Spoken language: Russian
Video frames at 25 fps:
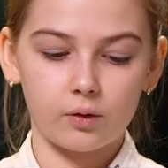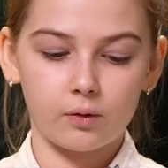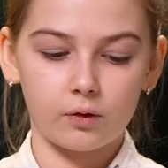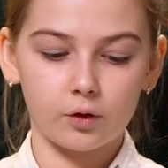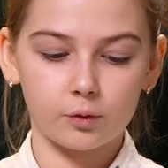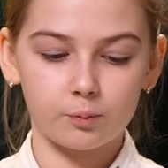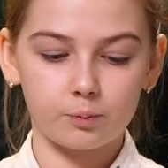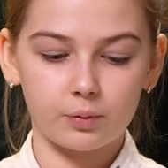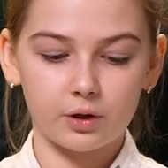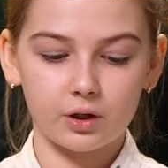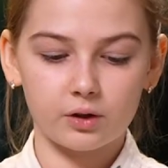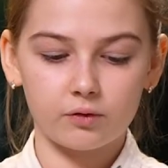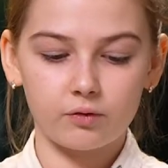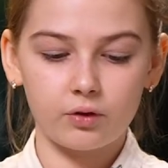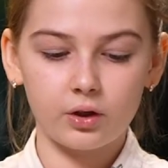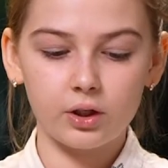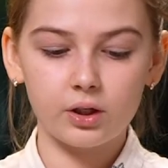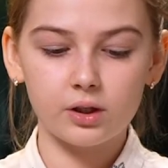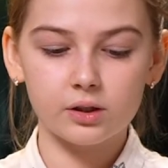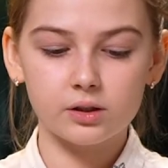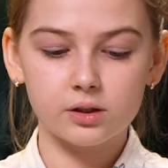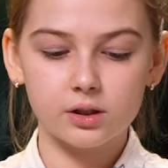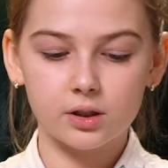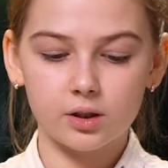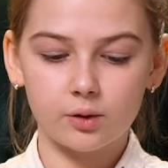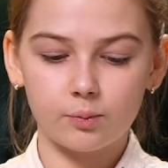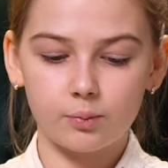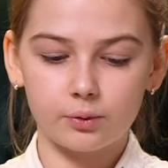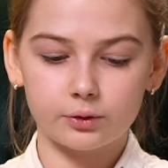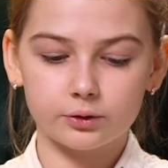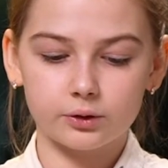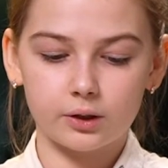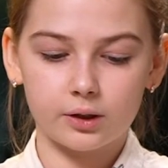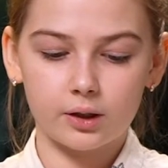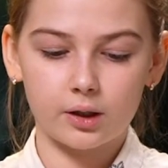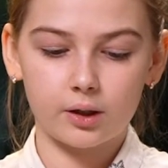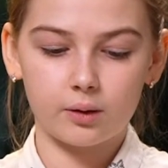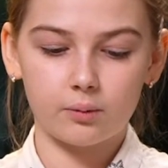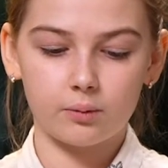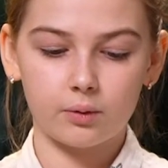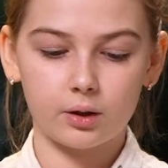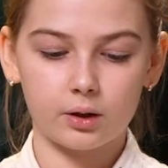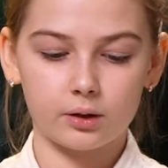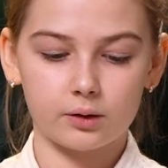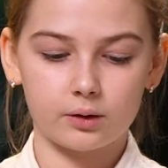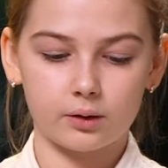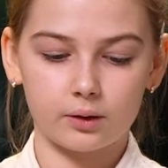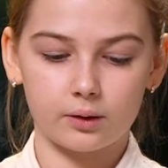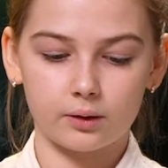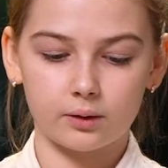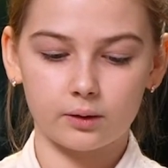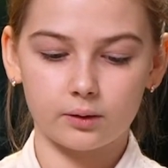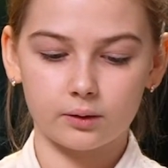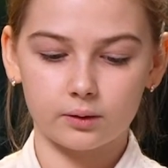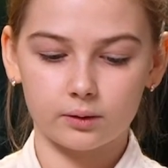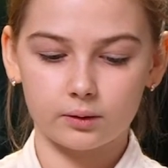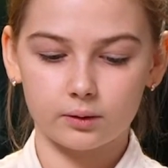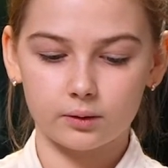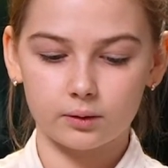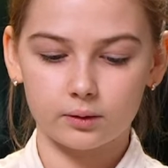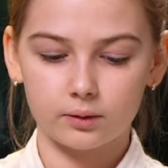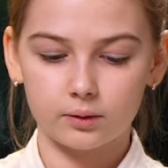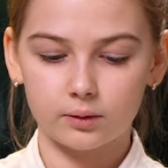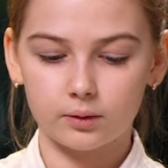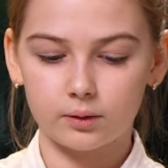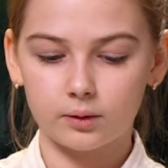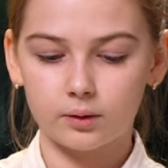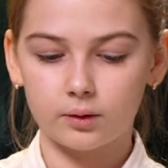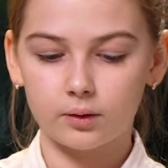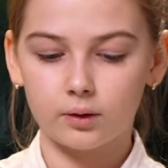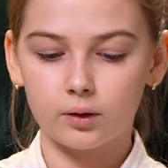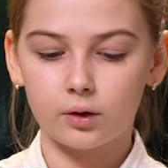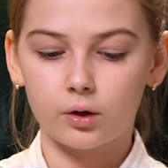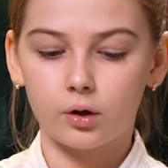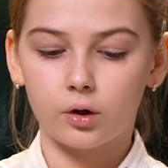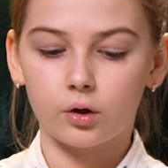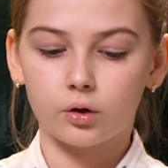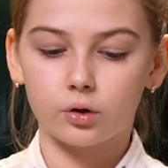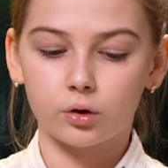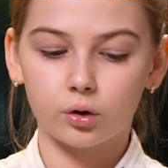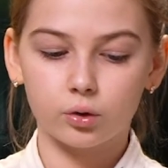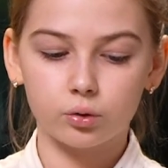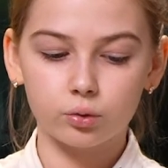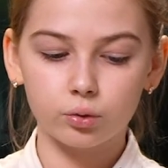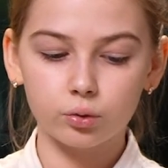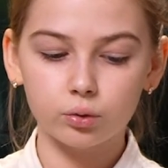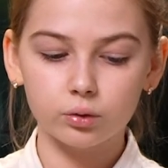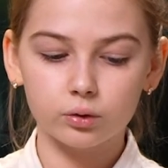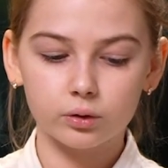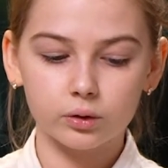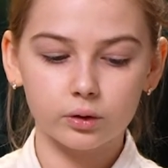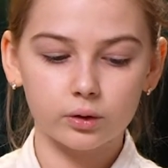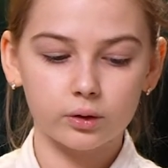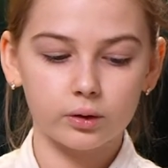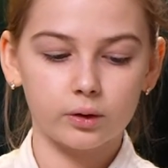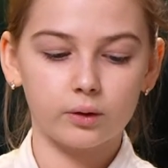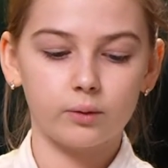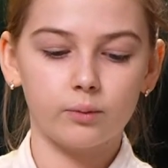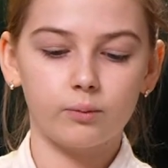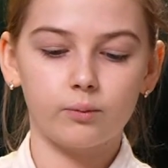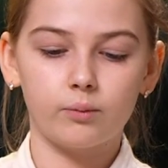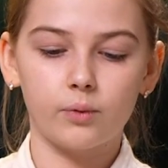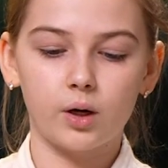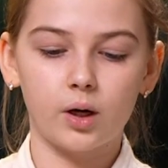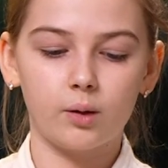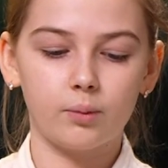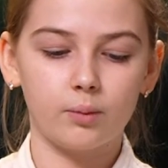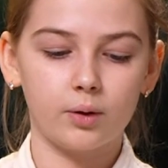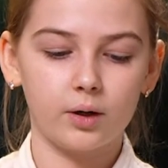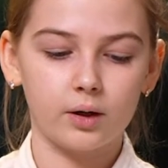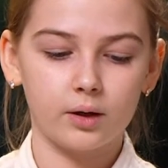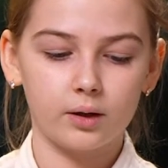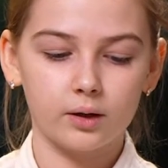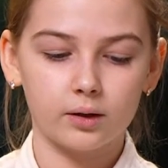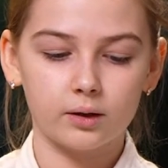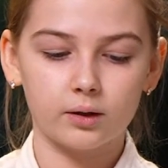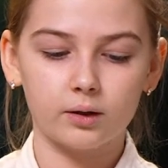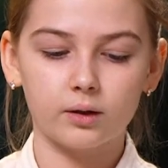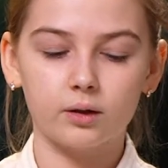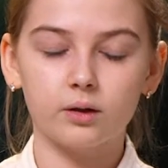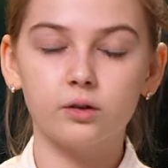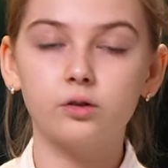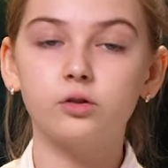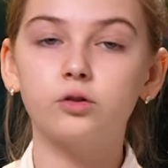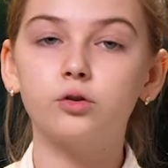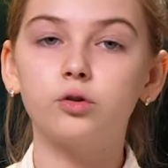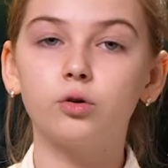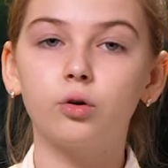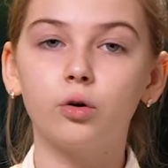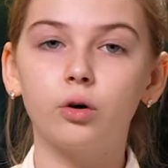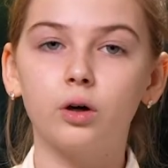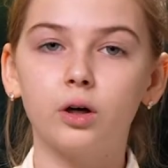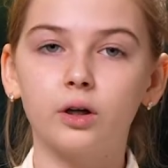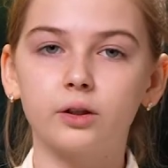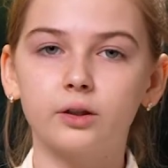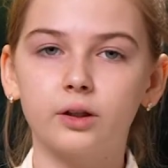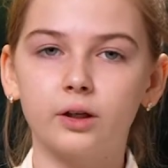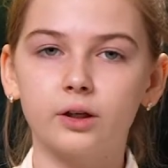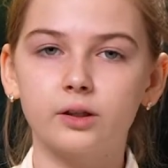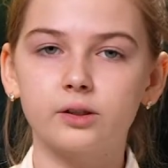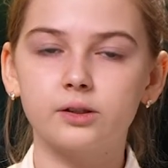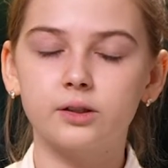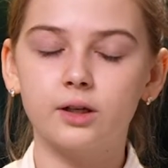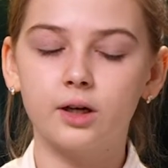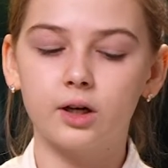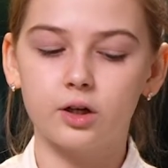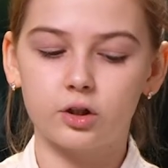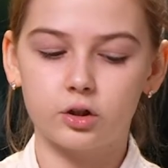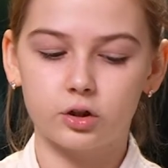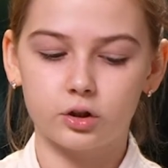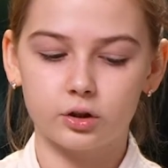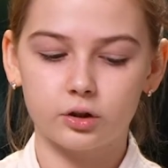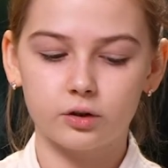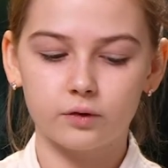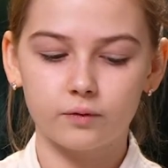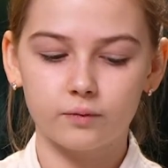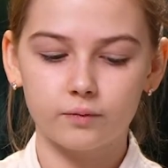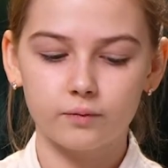Вот продвинется на полтора метра, но тут Мама ей строго так скажет.